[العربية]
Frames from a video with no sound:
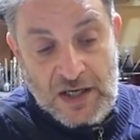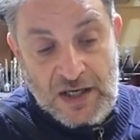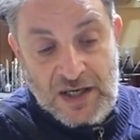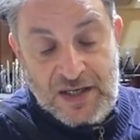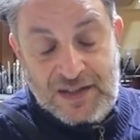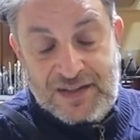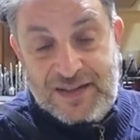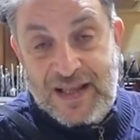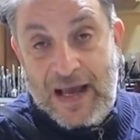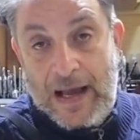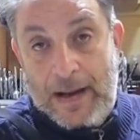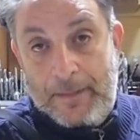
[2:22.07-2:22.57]

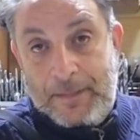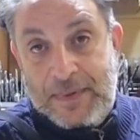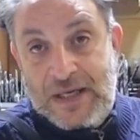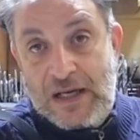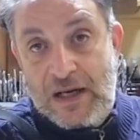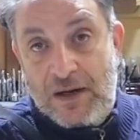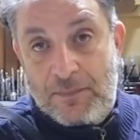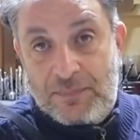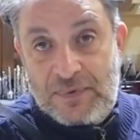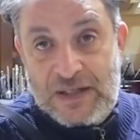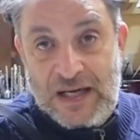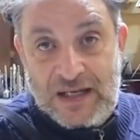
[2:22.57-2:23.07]

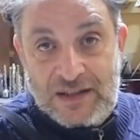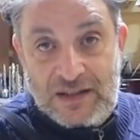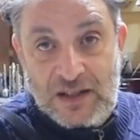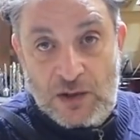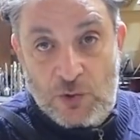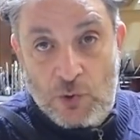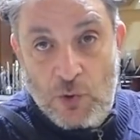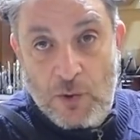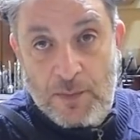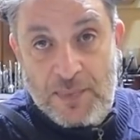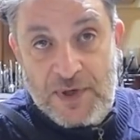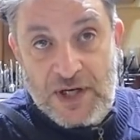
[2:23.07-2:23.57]
التحميله بتاعه
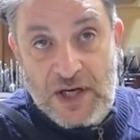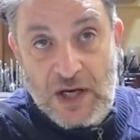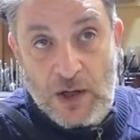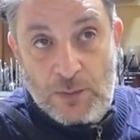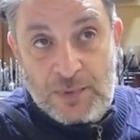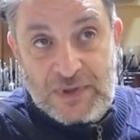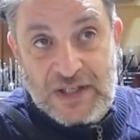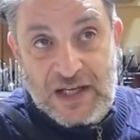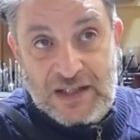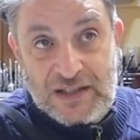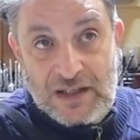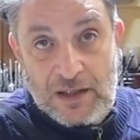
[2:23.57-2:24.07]
الكوبري او
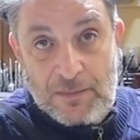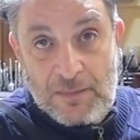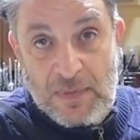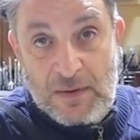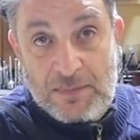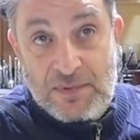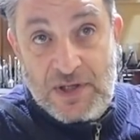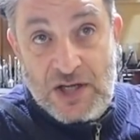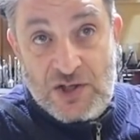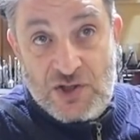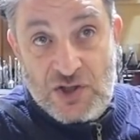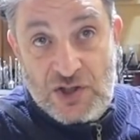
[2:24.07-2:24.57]
بتاعه
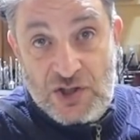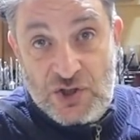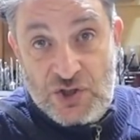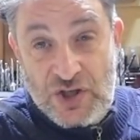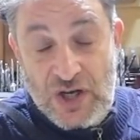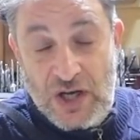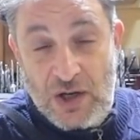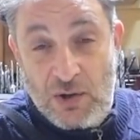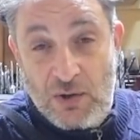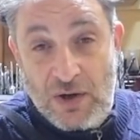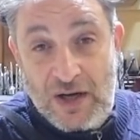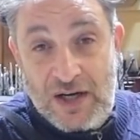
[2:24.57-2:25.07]
المبنى عشان
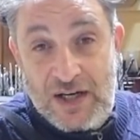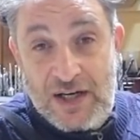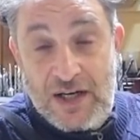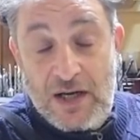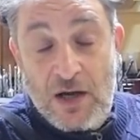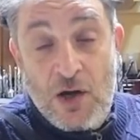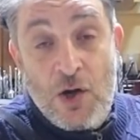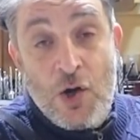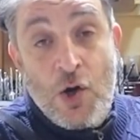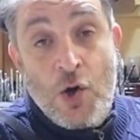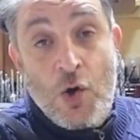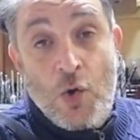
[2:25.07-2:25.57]
يشتغلوا
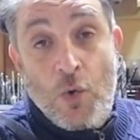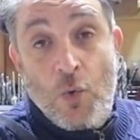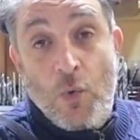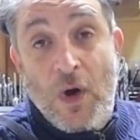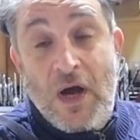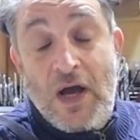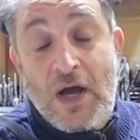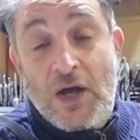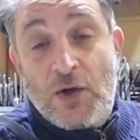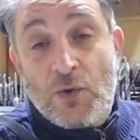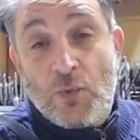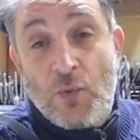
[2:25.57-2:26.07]
عليه
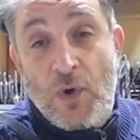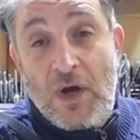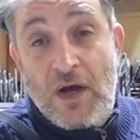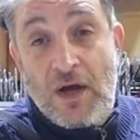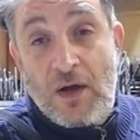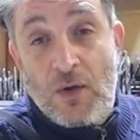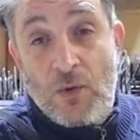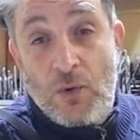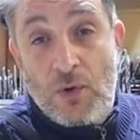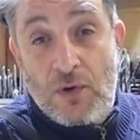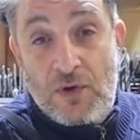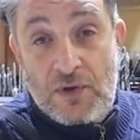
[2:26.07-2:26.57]

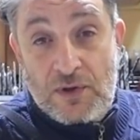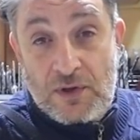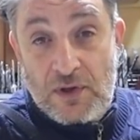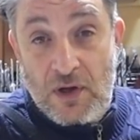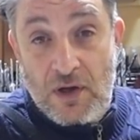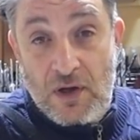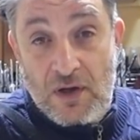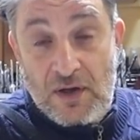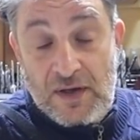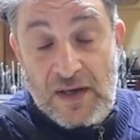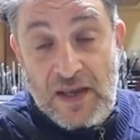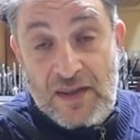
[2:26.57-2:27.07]
وانواع
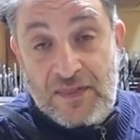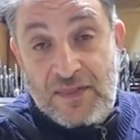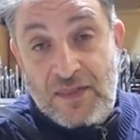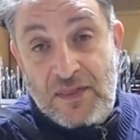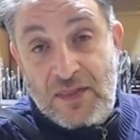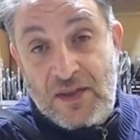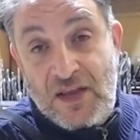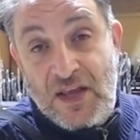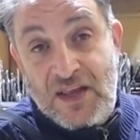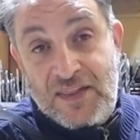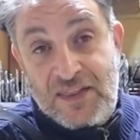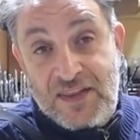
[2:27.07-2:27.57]
اخرى
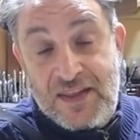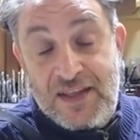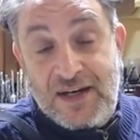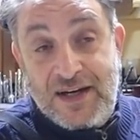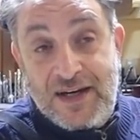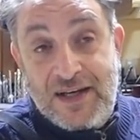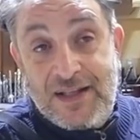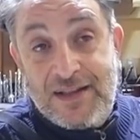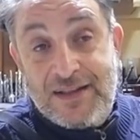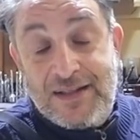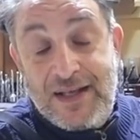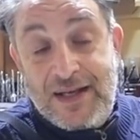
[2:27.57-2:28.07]
كثيره
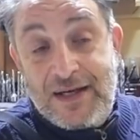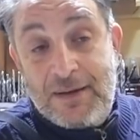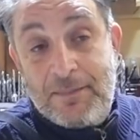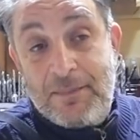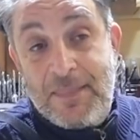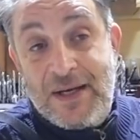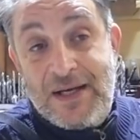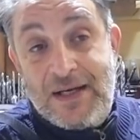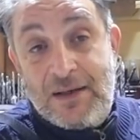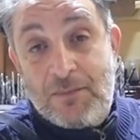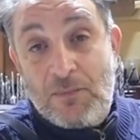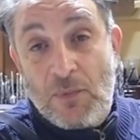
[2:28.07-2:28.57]
جدا
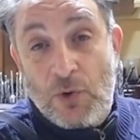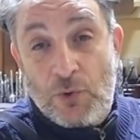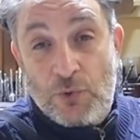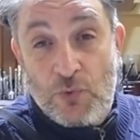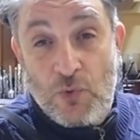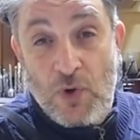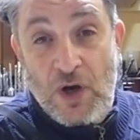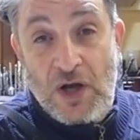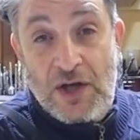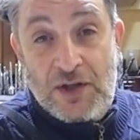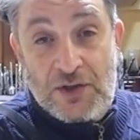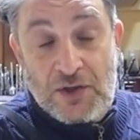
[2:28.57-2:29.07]
من
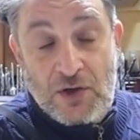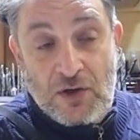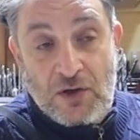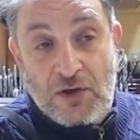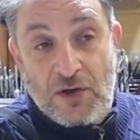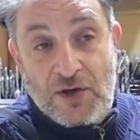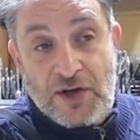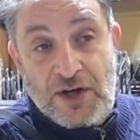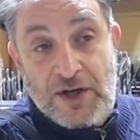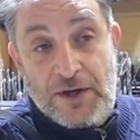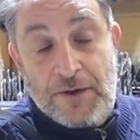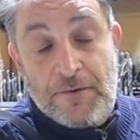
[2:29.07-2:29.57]
موضوع
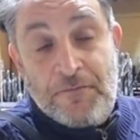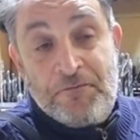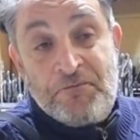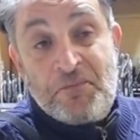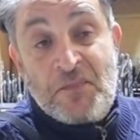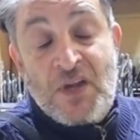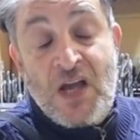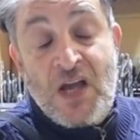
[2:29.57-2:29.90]
النجارين